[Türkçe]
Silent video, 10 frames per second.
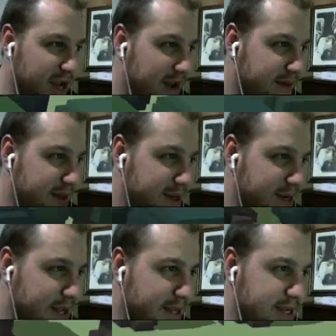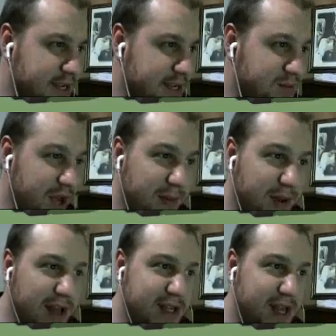Hayvanları getireceğiz. Burayı
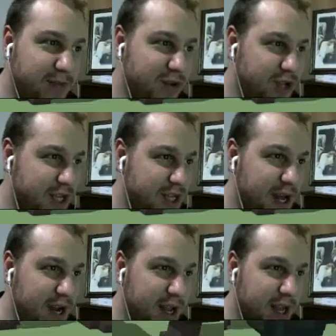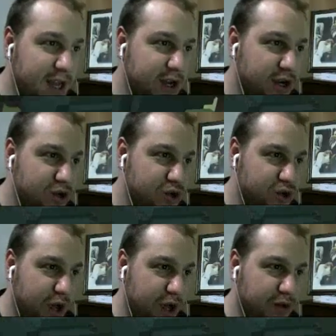biraz daha büyüteceğiz tarlayı.
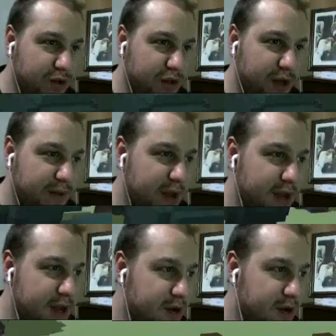Şuraya doğru tabi.